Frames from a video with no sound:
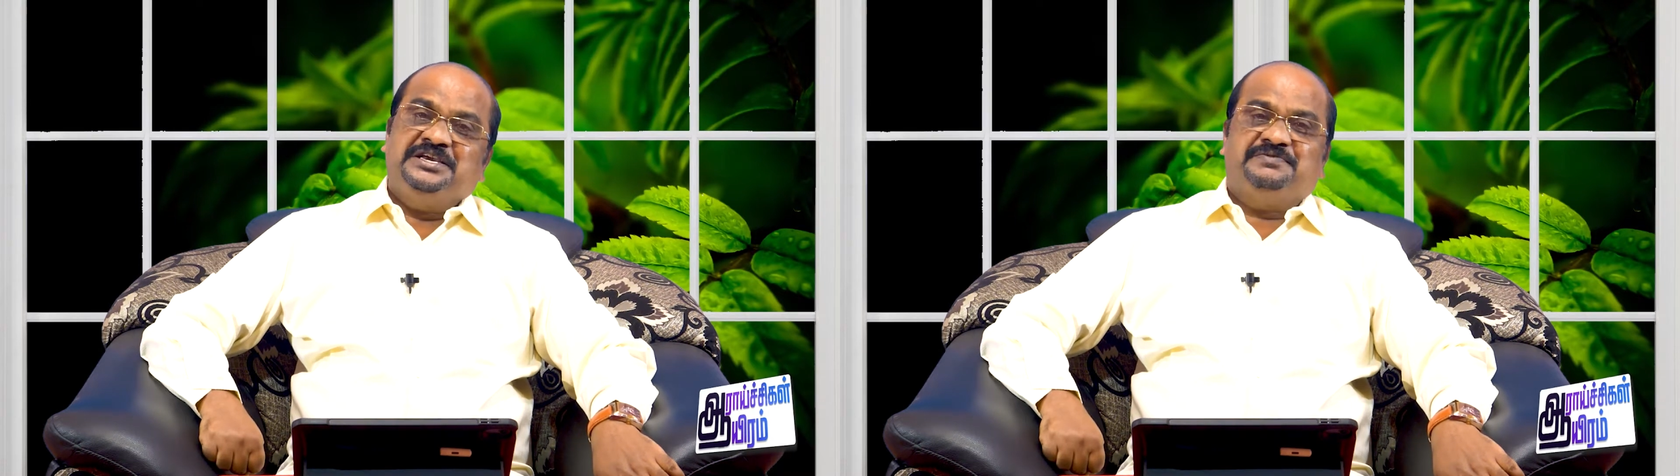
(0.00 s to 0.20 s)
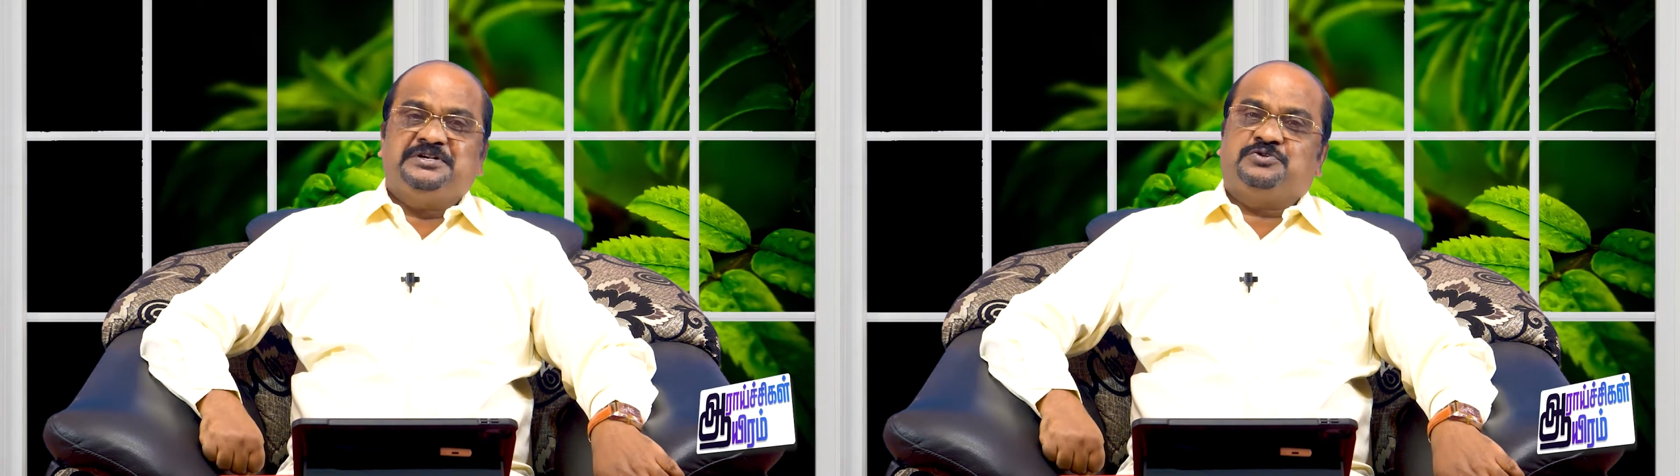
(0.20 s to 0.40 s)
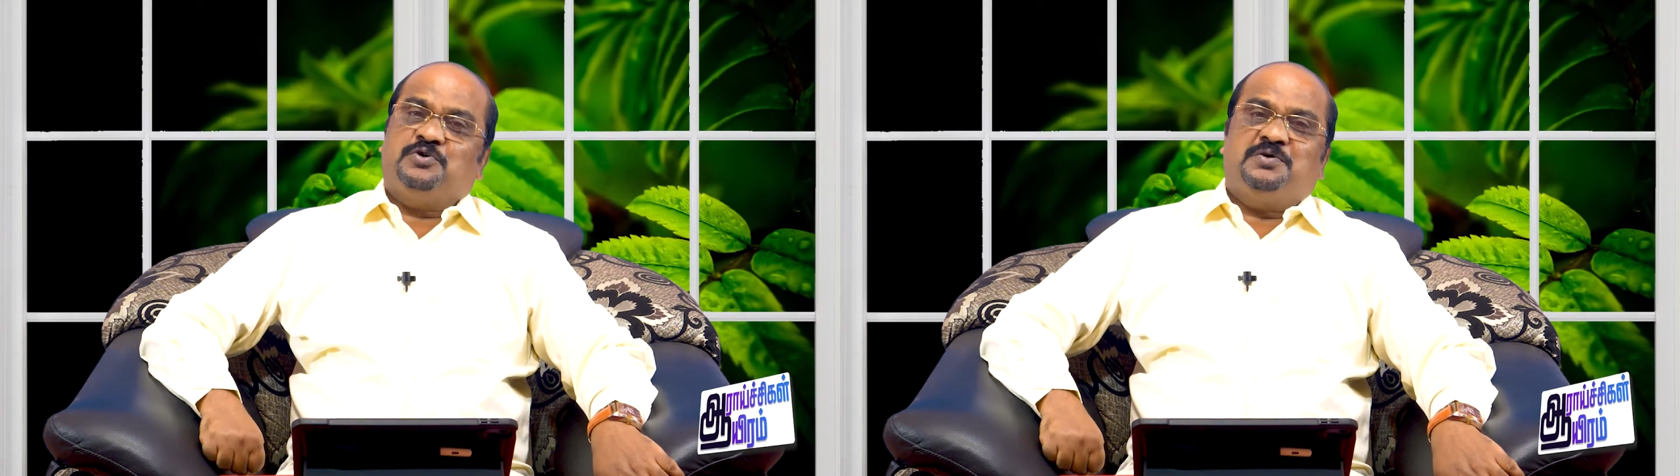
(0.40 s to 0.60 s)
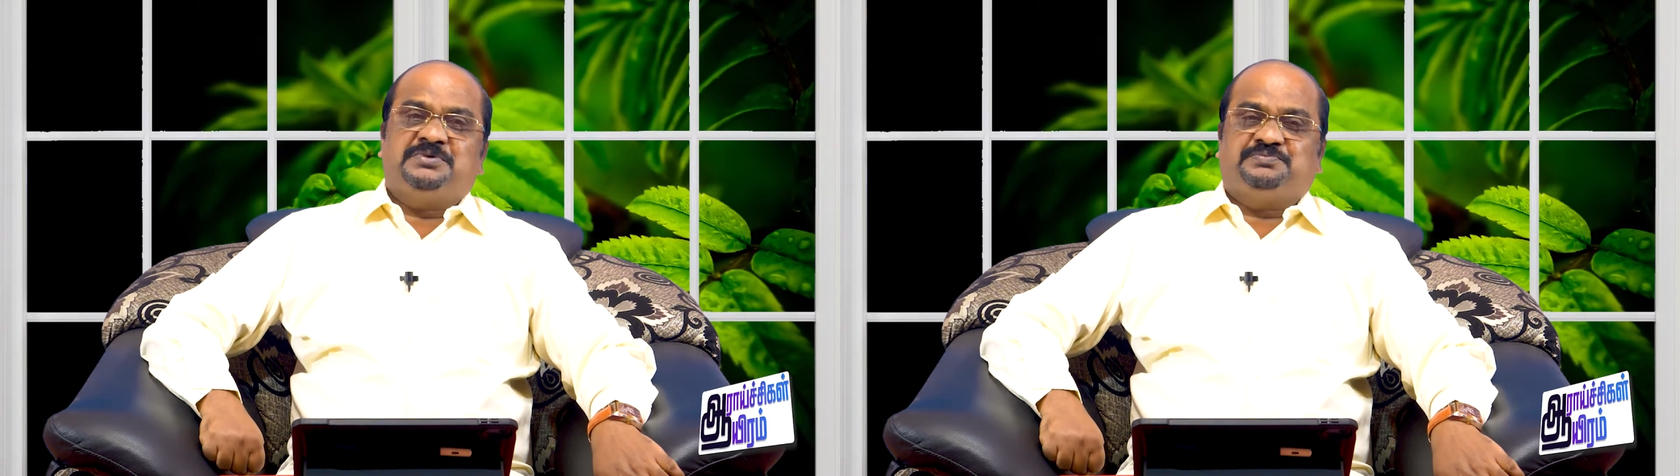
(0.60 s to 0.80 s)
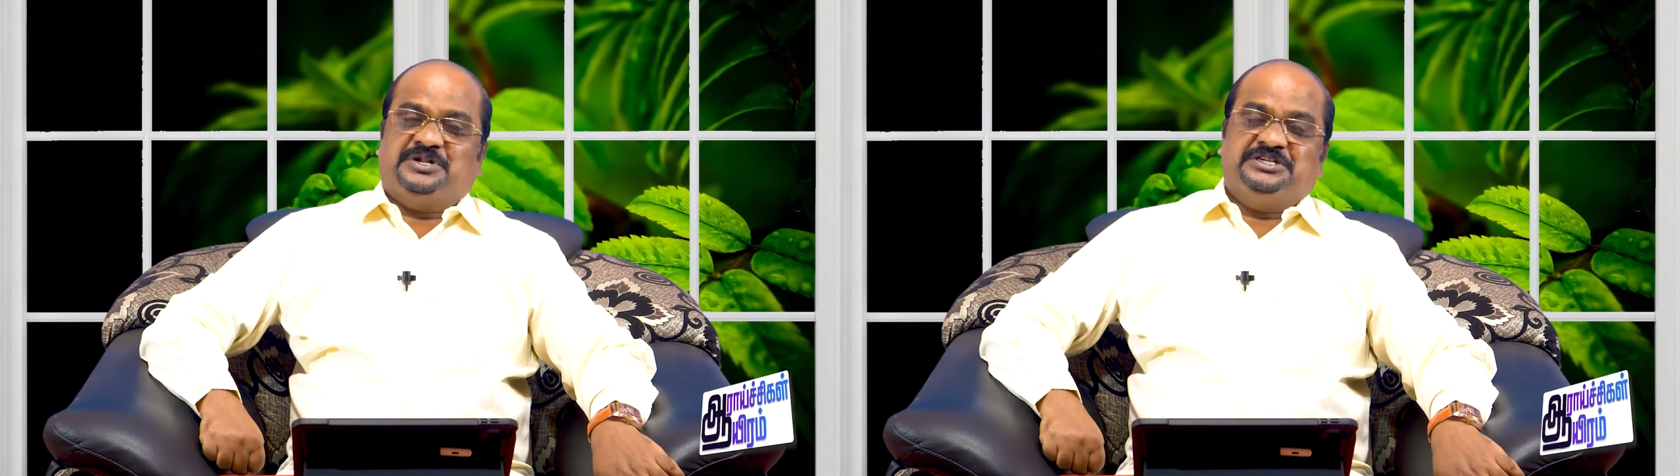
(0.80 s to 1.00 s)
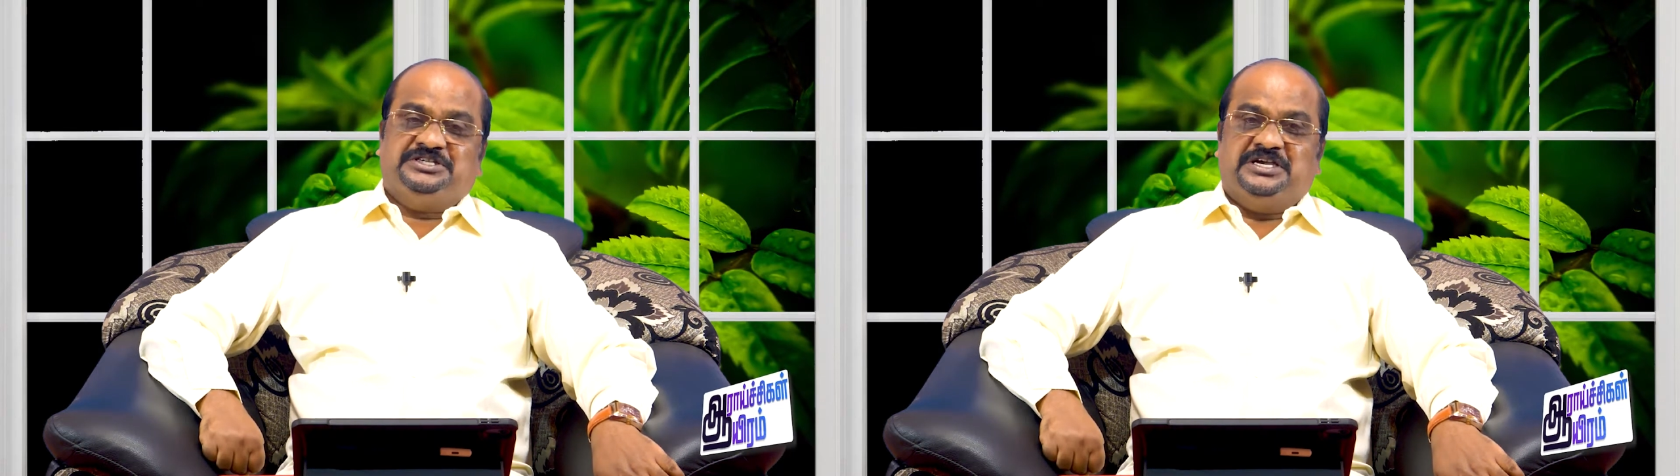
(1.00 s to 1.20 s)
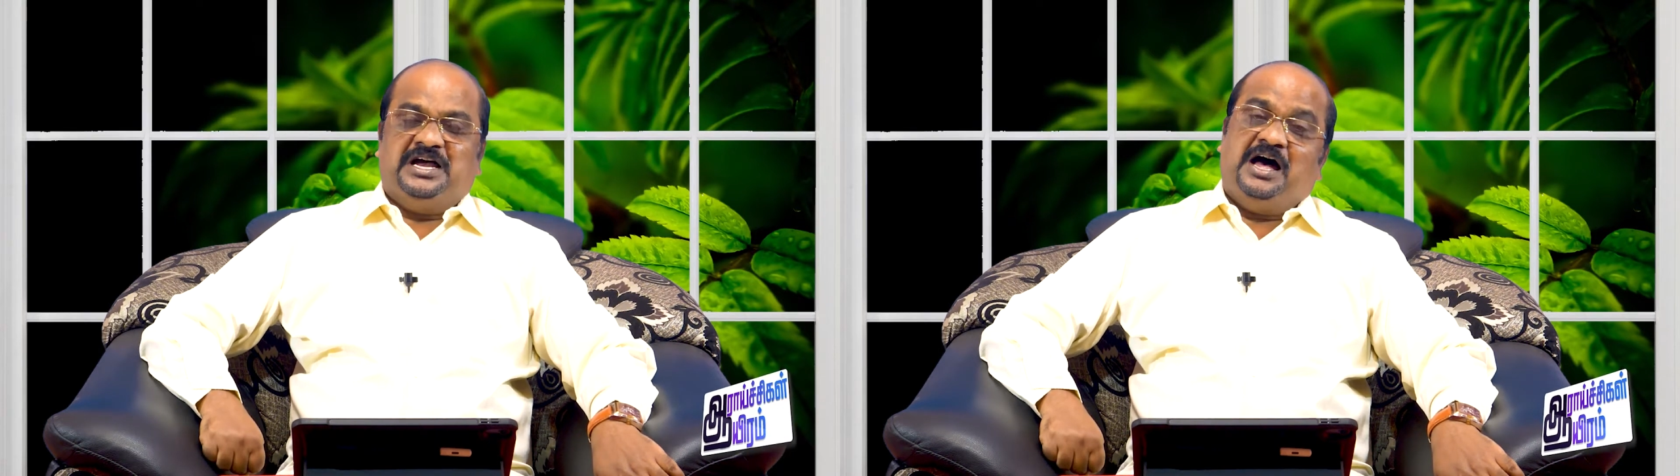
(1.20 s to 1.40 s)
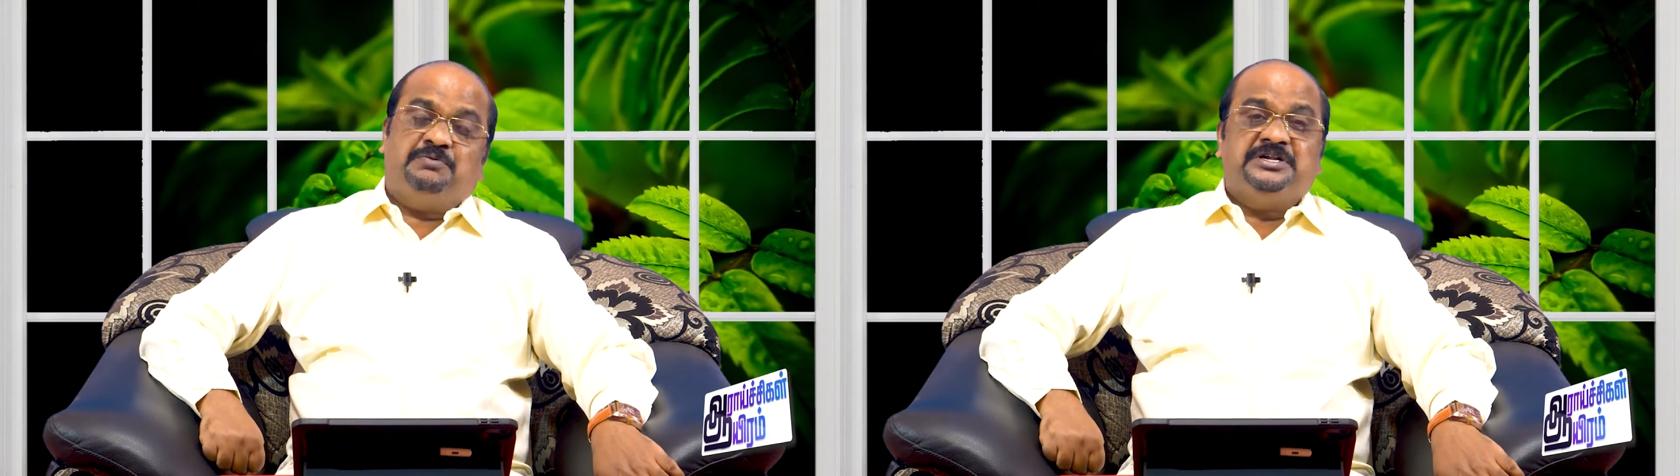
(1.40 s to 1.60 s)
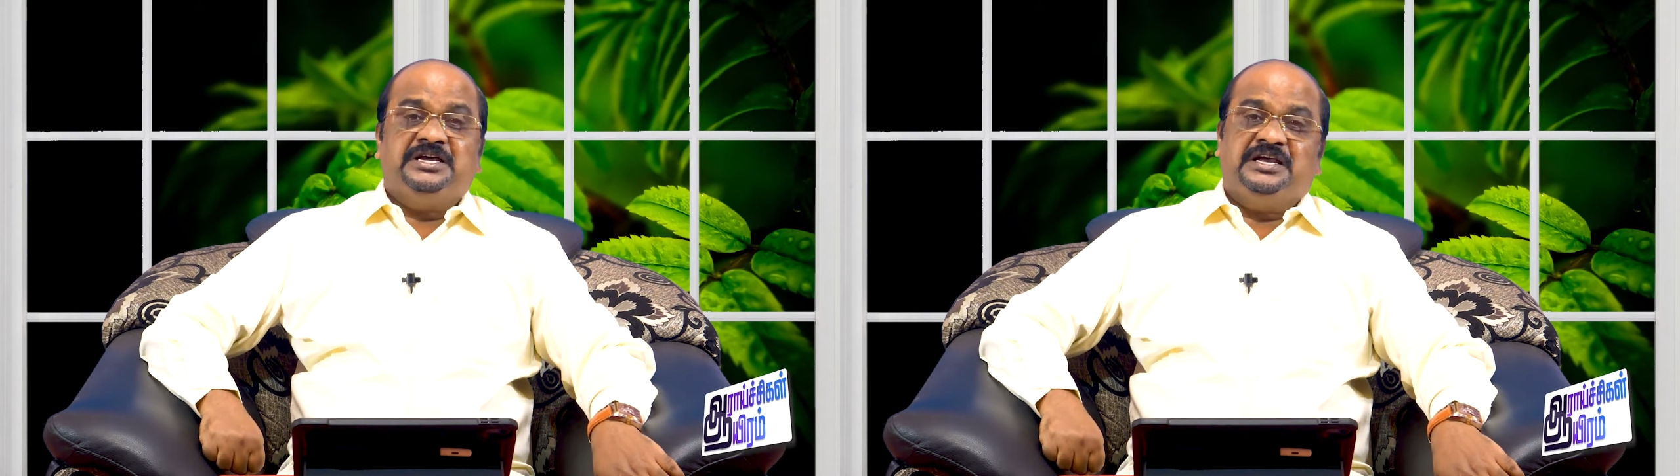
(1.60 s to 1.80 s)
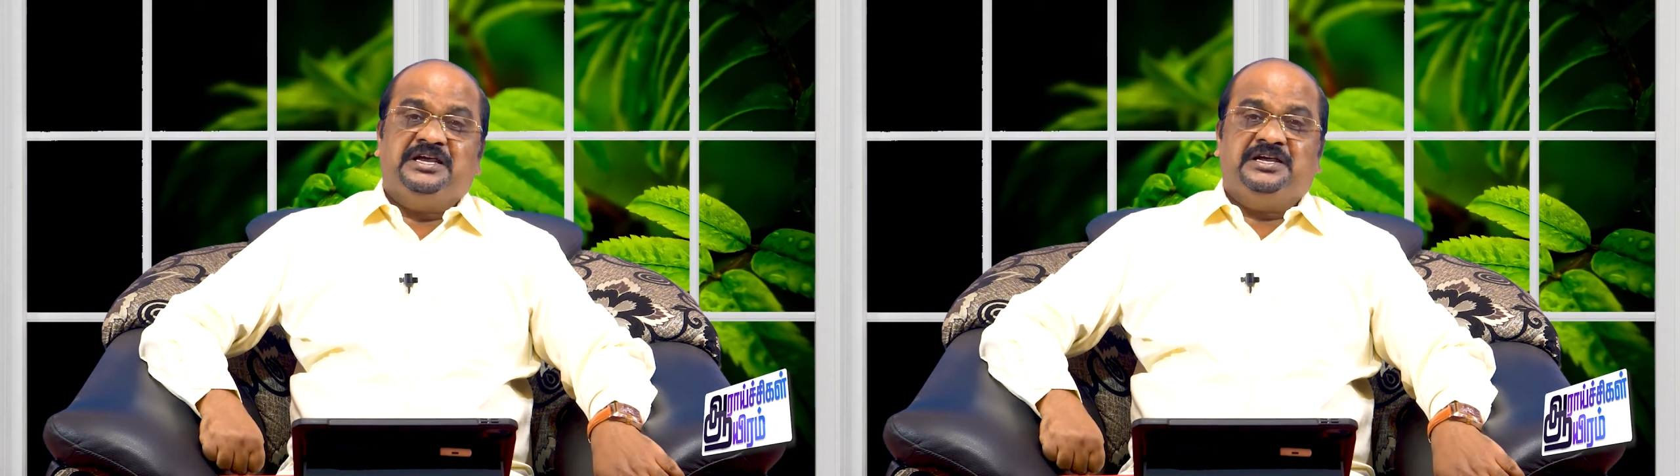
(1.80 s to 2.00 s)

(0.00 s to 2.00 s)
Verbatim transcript: இவன் ரோம பிரஜை அவனே